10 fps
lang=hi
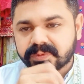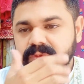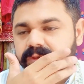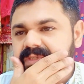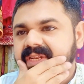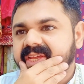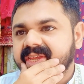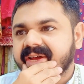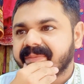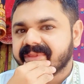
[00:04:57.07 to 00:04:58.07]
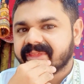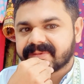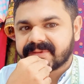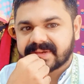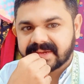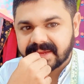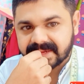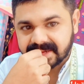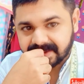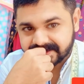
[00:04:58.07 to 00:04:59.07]
शुरू से लेके अभी तक जो है ना एक
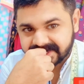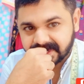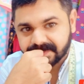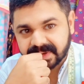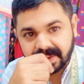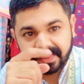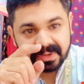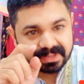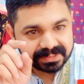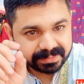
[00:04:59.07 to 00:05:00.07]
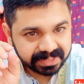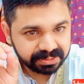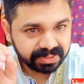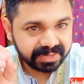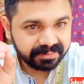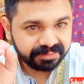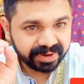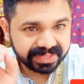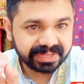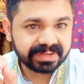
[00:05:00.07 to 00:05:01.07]
काम सीखा हुआ कि अपने कस्टमर का जो है ना
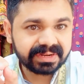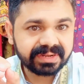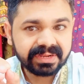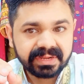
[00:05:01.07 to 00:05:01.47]
फ़ायदा करें